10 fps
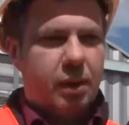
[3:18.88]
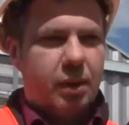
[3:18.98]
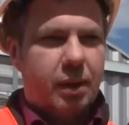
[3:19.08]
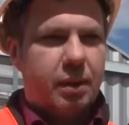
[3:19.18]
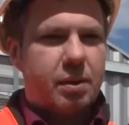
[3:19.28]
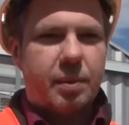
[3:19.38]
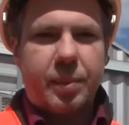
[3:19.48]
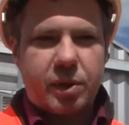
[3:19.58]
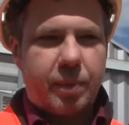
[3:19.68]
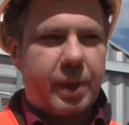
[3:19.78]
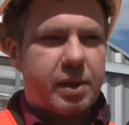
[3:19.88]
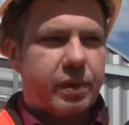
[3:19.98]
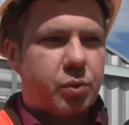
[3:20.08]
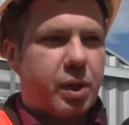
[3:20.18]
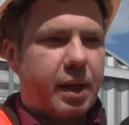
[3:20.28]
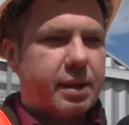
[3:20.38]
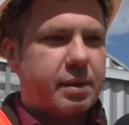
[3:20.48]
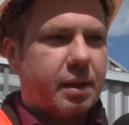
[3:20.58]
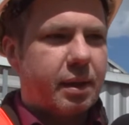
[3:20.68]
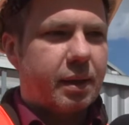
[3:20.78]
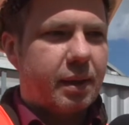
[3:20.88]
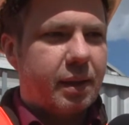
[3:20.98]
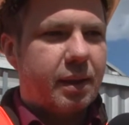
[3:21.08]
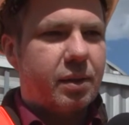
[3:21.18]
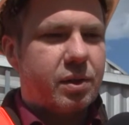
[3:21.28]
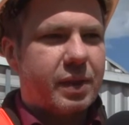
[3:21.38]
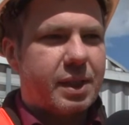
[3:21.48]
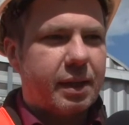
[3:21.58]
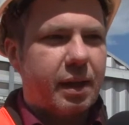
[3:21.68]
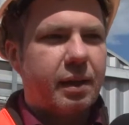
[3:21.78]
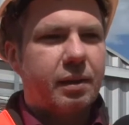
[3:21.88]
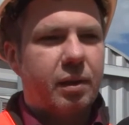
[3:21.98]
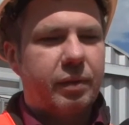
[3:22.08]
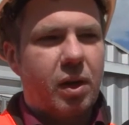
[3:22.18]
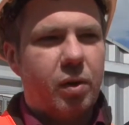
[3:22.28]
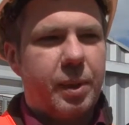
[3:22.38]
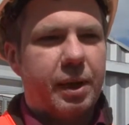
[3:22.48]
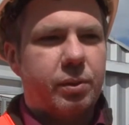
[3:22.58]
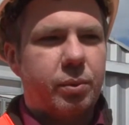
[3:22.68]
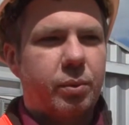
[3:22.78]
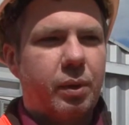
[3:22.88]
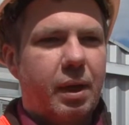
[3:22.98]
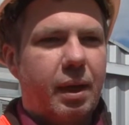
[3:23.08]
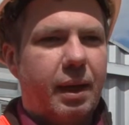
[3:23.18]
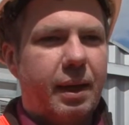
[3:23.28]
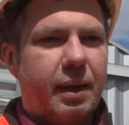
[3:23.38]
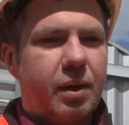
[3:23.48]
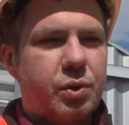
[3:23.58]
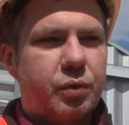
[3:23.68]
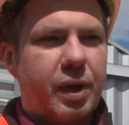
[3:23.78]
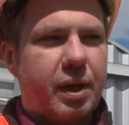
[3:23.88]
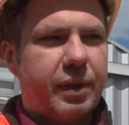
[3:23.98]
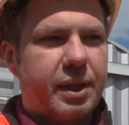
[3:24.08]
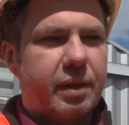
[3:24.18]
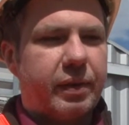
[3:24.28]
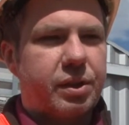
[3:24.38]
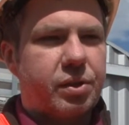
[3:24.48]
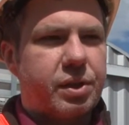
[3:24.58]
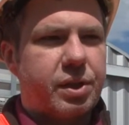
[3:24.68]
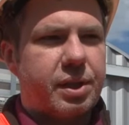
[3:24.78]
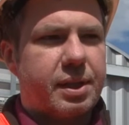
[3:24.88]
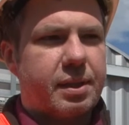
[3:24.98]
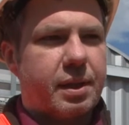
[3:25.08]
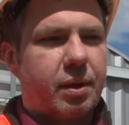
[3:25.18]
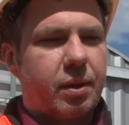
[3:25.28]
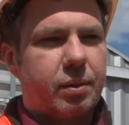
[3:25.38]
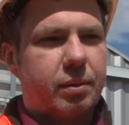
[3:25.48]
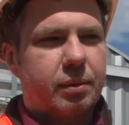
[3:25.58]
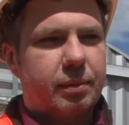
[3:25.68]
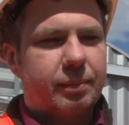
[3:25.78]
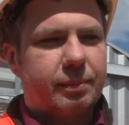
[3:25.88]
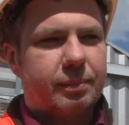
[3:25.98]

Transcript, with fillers: Dlatego zapraszam Państwa już teraz e, do zwiedzania nowego obiektu końcówka kwietnia 2016 roku.